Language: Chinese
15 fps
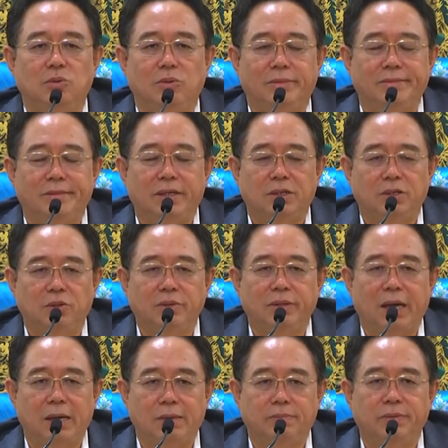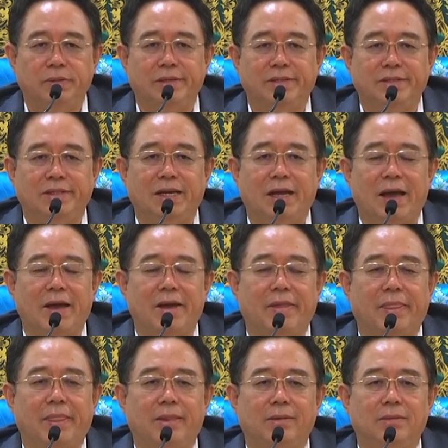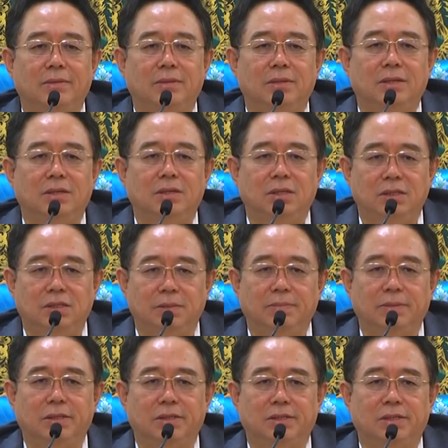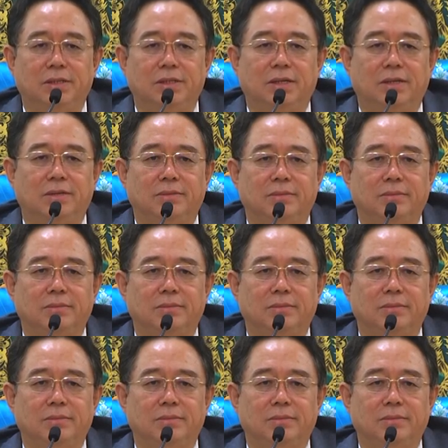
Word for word: 我们的肉眼不可见、一切不可测的。